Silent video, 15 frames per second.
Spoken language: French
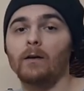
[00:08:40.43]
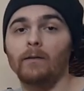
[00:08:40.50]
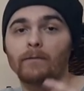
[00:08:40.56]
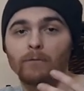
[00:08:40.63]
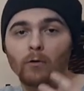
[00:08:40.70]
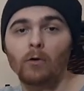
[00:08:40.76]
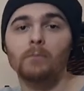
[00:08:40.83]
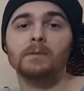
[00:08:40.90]

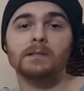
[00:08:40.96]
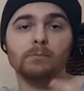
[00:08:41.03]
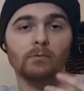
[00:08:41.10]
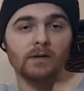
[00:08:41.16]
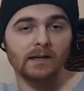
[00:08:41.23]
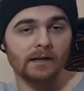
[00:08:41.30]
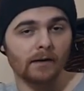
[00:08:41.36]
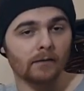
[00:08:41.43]
vont un petit peu
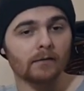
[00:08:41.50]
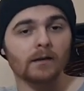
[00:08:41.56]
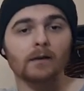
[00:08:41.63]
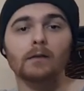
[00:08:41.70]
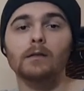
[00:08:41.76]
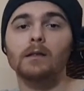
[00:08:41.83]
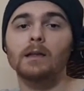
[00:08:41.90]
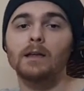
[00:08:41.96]
les
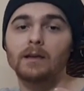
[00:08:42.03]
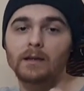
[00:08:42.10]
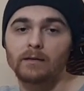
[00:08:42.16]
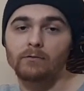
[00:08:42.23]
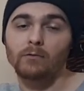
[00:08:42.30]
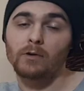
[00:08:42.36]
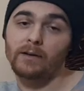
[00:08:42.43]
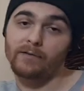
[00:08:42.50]
déstresser et
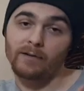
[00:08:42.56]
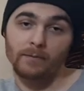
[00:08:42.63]
vont les